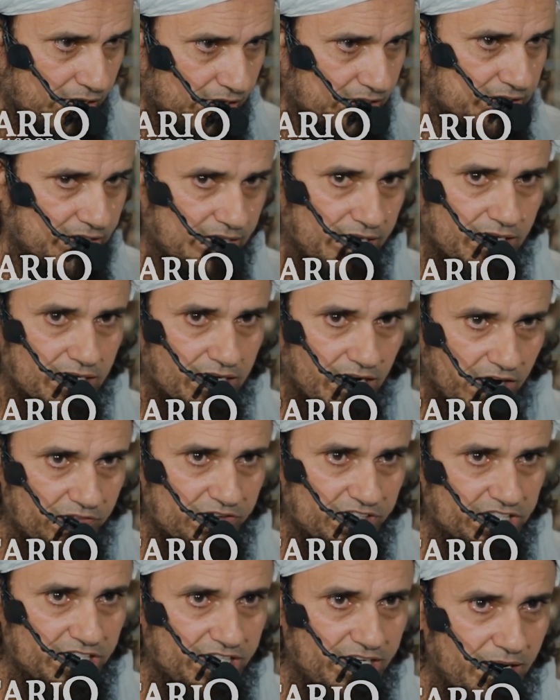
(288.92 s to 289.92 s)
रख दें
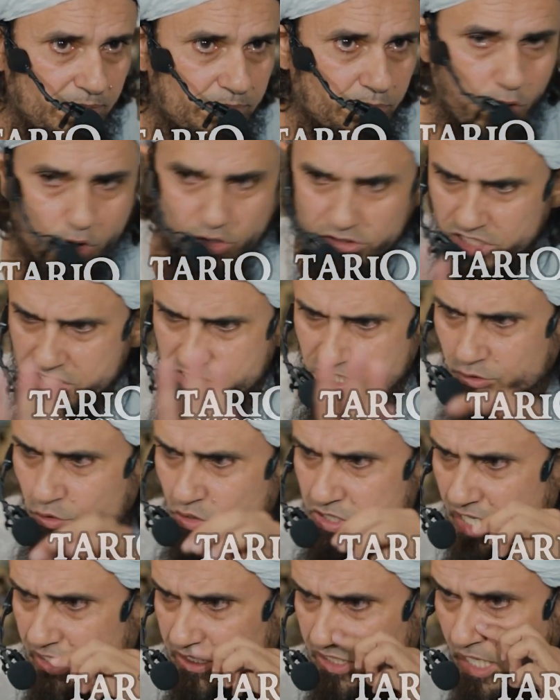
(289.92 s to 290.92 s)
काफी थी ना बहुत इज्जत
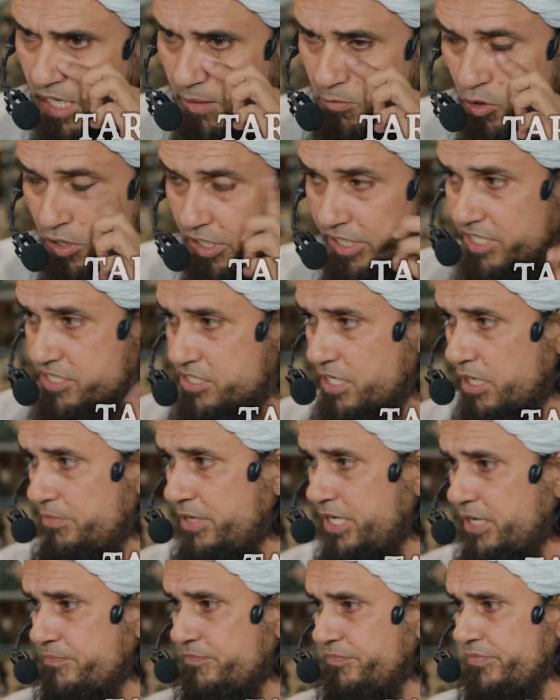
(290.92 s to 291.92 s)
हो जाती है अरबों की नजर
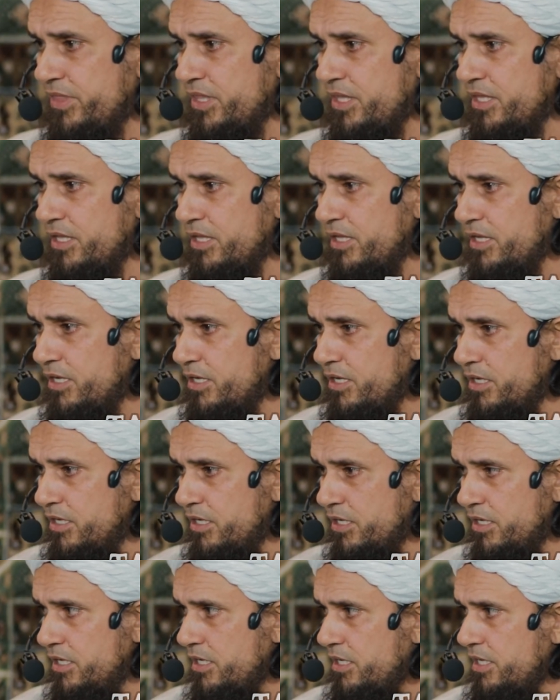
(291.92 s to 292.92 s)
में
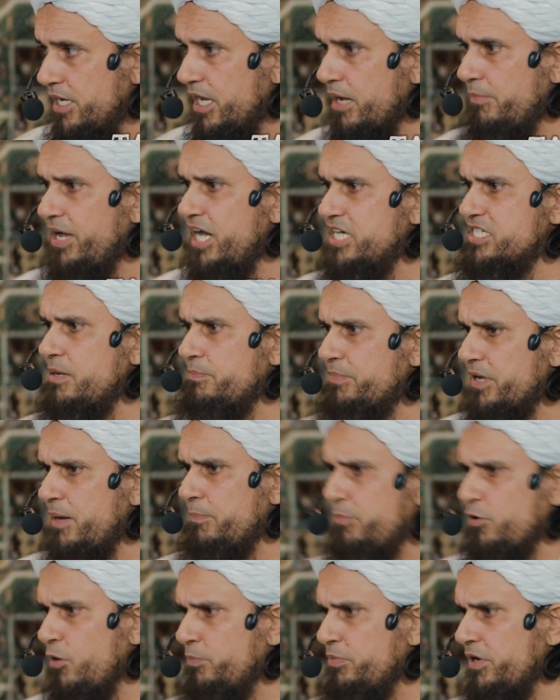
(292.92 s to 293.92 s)
नमाज अपना
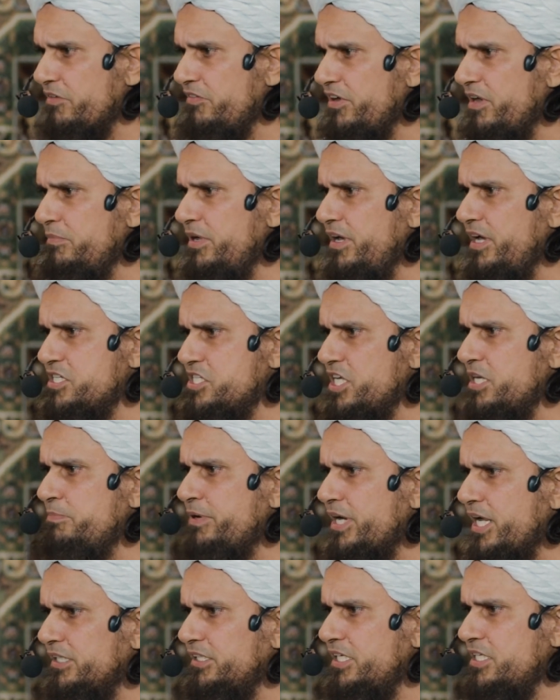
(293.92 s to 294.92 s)
प्रॉपर वे में ऐसे ही
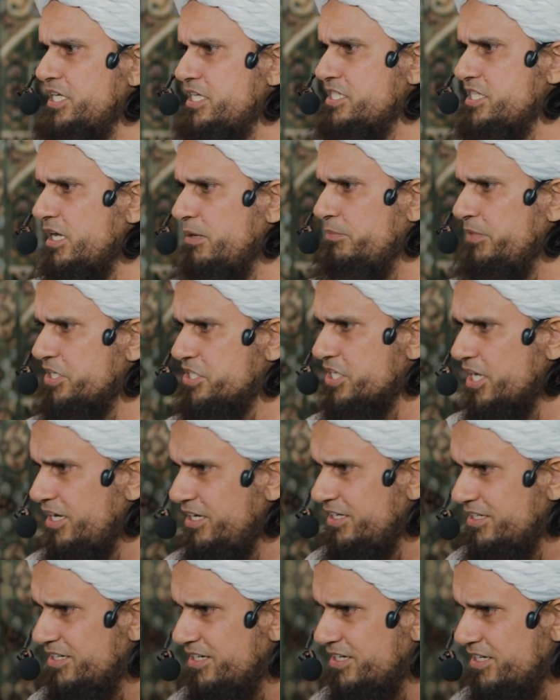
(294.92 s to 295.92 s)
पढ़ाते जैसे हमेशा
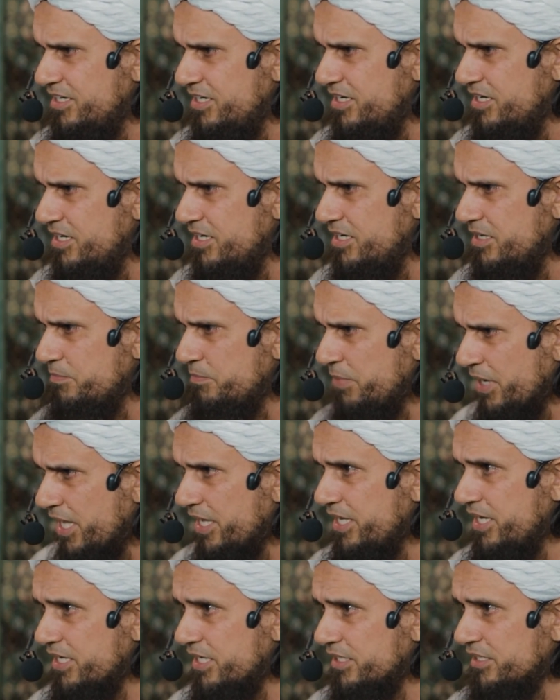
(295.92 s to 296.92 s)

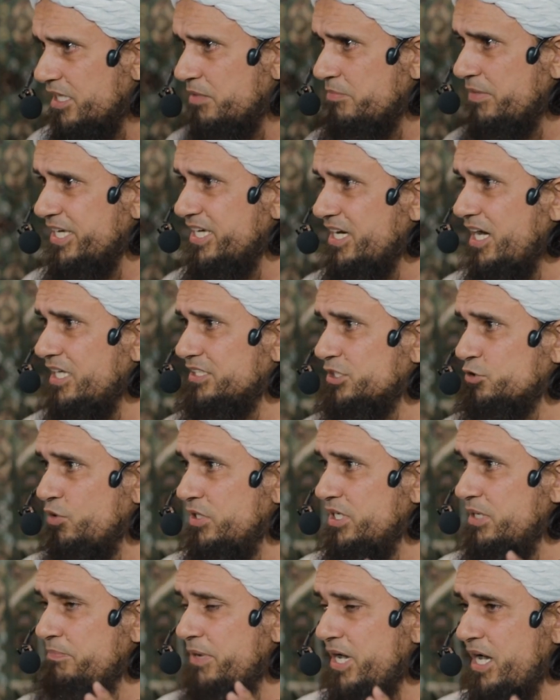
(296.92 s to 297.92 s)
पढ़ाया करते थे भाई आज
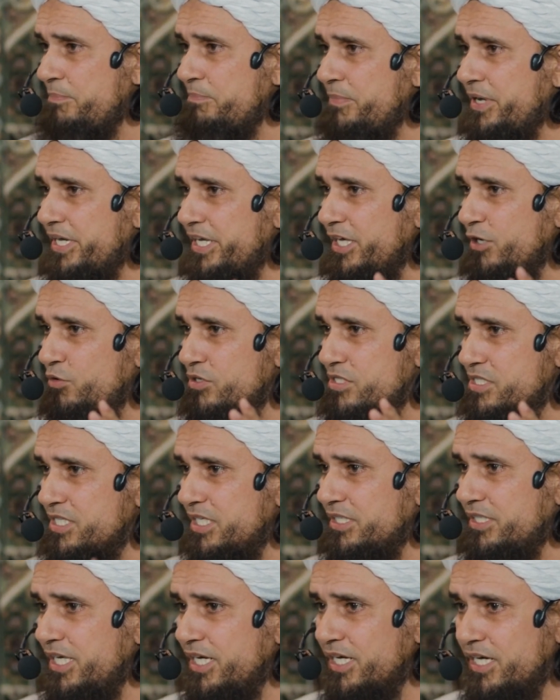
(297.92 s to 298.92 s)
कोई बाप बेटी को
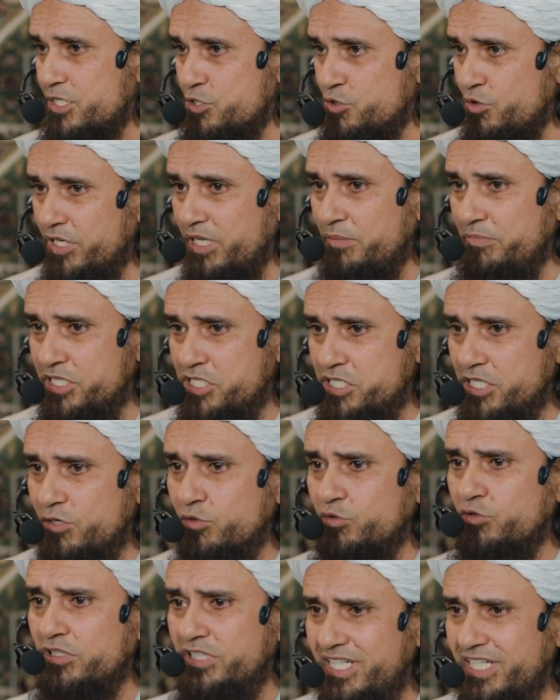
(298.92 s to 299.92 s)
इज्जत देगा छोटी बच्ची
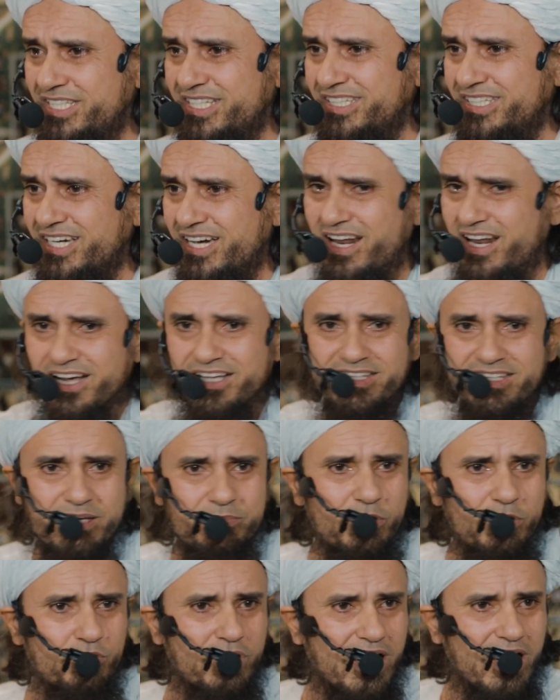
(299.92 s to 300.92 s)
को तो इतनी दे देगा ना
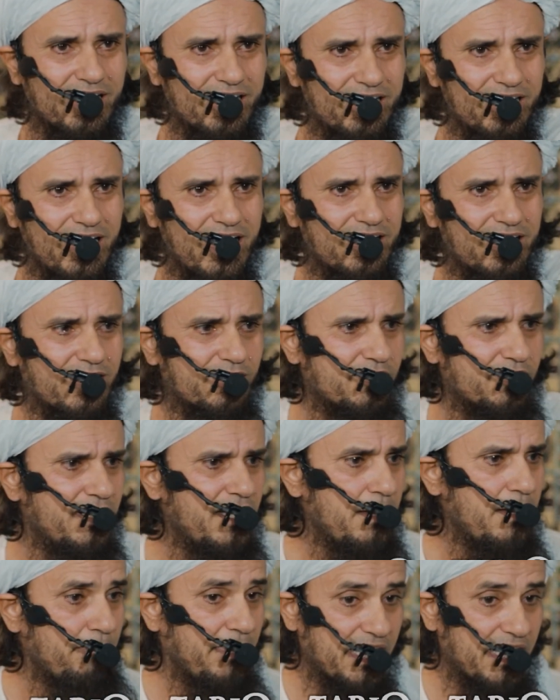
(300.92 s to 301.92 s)
कंधे पे उठा के ले आएगा
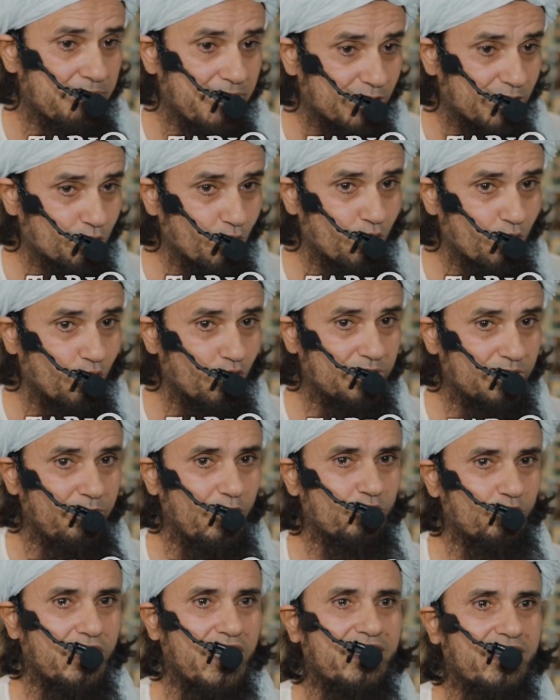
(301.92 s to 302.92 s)
पहली बात तो गोद
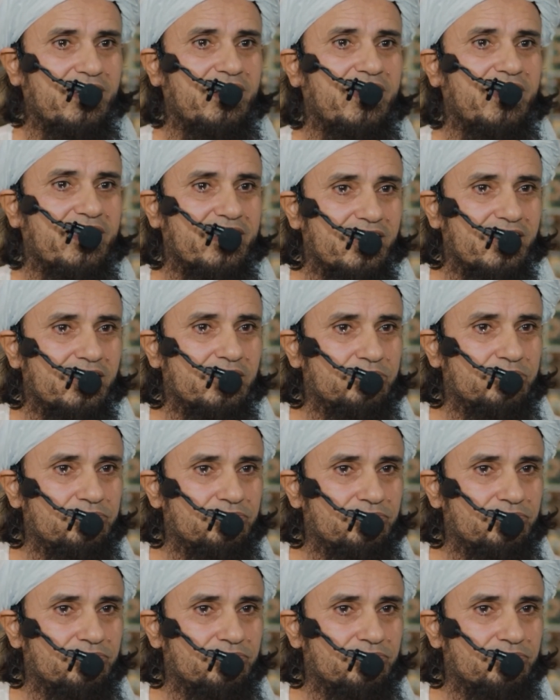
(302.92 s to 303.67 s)
में उठा के लाएगा